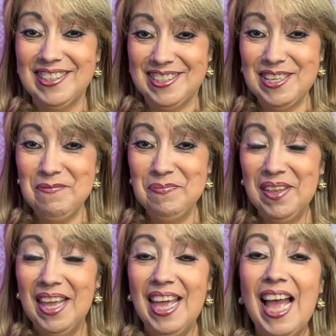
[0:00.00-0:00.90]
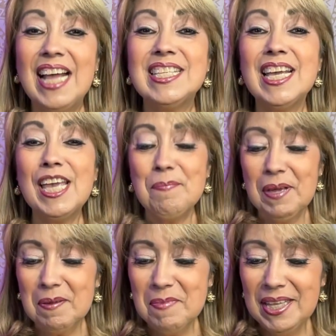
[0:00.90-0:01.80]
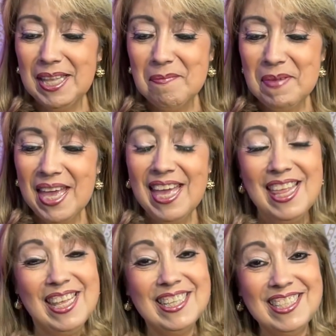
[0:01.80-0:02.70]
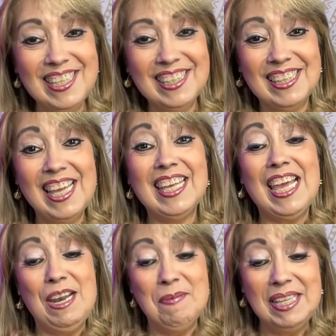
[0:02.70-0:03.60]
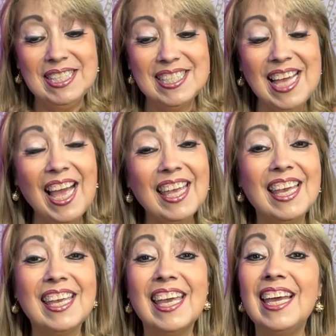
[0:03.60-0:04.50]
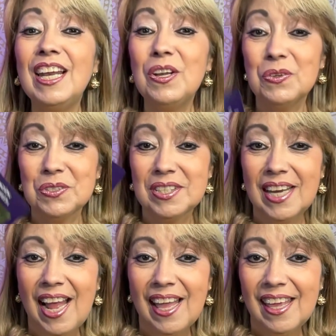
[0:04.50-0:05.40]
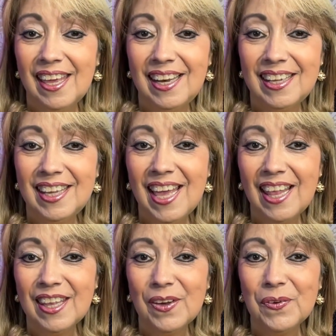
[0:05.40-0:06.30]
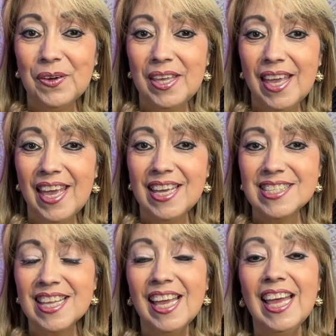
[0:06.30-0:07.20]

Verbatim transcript: ¿sí? Así es que permíteme decirte que el mensaje que él nos trae el día de hoy es